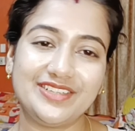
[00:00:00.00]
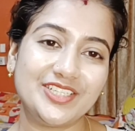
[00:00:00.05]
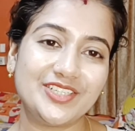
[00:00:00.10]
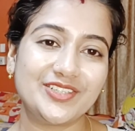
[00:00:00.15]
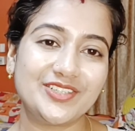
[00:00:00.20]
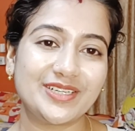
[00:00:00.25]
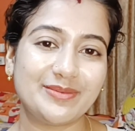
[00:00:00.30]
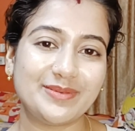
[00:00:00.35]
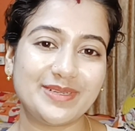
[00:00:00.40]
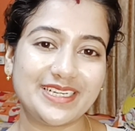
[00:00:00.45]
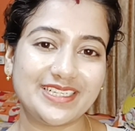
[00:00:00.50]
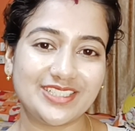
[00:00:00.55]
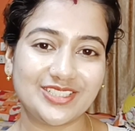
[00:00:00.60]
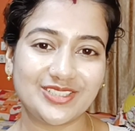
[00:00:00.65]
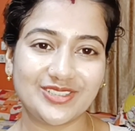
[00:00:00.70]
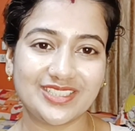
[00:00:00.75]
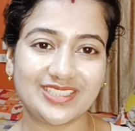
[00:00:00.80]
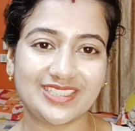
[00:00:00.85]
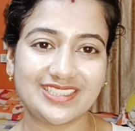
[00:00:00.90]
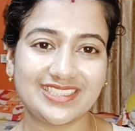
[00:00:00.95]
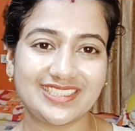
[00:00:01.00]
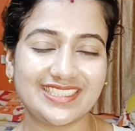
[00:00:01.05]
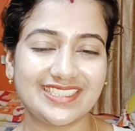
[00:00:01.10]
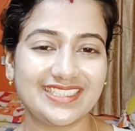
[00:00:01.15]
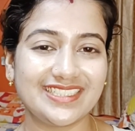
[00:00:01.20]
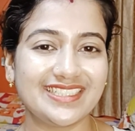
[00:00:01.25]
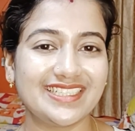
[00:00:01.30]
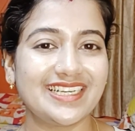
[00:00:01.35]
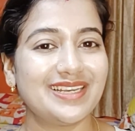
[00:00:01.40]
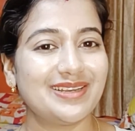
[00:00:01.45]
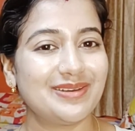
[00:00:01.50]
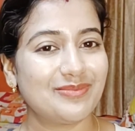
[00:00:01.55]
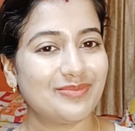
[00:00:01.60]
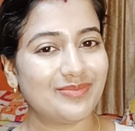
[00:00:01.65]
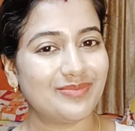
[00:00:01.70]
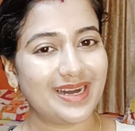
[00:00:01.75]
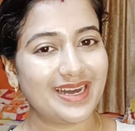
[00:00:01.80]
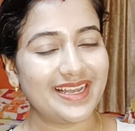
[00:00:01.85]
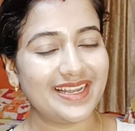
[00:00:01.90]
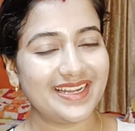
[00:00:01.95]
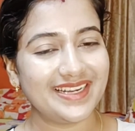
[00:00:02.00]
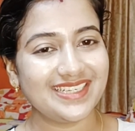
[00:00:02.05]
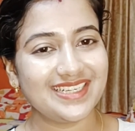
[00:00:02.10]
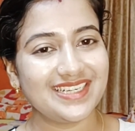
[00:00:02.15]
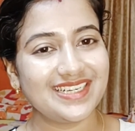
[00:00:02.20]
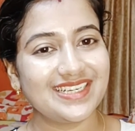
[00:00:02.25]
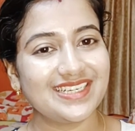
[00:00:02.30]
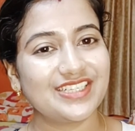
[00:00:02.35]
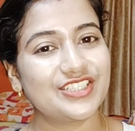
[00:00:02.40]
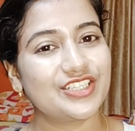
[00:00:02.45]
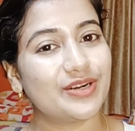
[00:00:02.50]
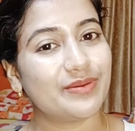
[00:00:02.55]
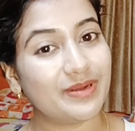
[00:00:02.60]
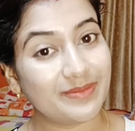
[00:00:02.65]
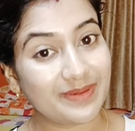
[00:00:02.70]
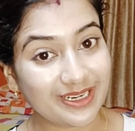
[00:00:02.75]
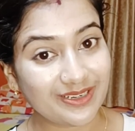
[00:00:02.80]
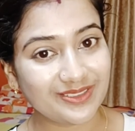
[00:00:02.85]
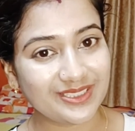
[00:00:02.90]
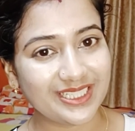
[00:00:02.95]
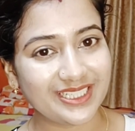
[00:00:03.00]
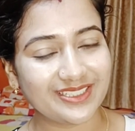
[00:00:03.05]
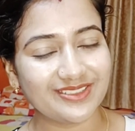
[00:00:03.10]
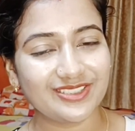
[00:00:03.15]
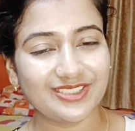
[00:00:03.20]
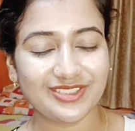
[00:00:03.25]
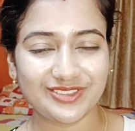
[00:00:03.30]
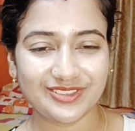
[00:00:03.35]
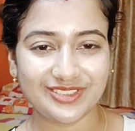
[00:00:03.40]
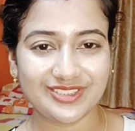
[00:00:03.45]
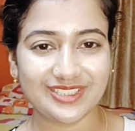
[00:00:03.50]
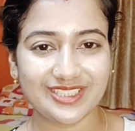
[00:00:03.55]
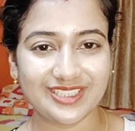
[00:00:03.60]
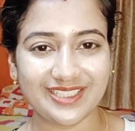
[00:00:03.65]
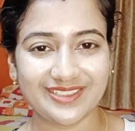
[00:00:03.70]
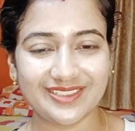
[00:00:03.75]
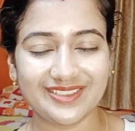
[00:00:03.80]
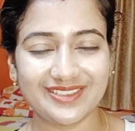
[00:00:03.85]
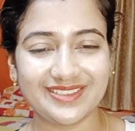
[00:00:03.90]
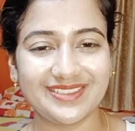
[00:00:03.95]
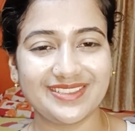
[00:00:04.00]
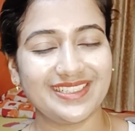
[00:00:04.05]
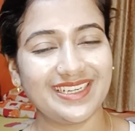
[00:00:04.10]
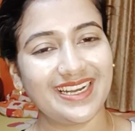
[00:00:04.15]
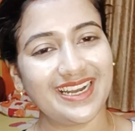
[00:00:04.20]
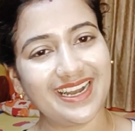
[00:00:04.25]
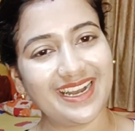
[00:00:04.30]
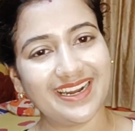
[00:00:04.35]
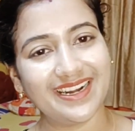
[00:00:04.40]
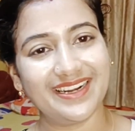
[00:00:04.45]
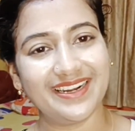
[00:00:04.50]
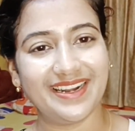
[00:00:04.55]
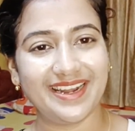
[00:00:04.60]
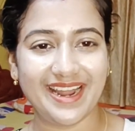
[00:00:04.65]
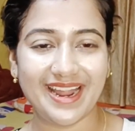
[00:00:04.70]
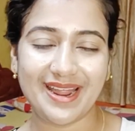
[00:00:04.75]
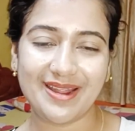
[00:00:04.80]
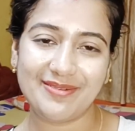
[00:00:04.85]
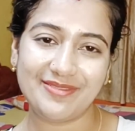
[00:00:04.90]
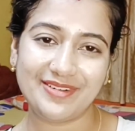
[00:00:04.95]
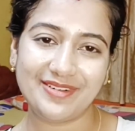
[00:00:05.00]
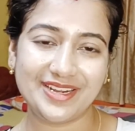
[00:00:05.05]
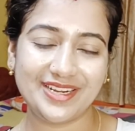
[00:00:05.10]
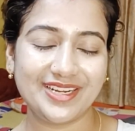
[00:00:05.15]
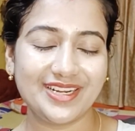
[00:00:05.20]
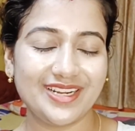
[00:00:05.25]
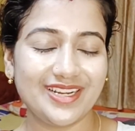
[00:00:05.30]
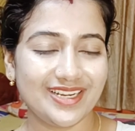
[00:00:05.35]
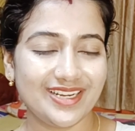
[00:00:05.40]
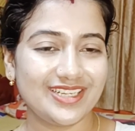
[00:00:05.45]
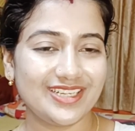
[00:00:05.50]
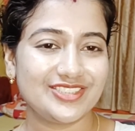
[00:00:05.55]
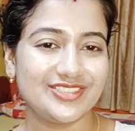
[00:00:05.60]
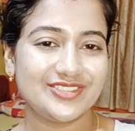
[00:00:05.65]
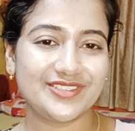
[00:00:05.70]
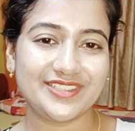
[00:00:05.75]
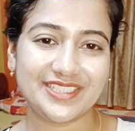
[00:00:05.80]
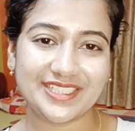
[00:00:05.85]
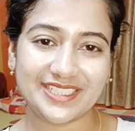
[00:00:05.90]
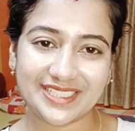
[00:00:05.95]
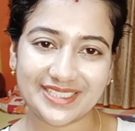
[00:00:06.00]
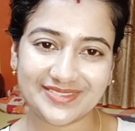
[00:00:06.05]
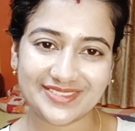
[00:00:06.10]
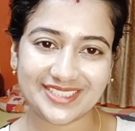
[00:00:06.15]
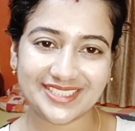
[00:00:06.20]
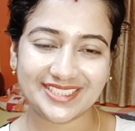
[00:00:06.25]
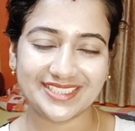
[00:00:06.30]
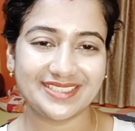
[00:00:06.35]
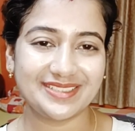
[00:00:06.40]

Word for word: ভিডিওটা আমি এন্ড করে দিচ্ছি বাই সবাই ভালো থেকো সুস্থ থেকো আর হ্যাভ এ সুইট ড্রিমস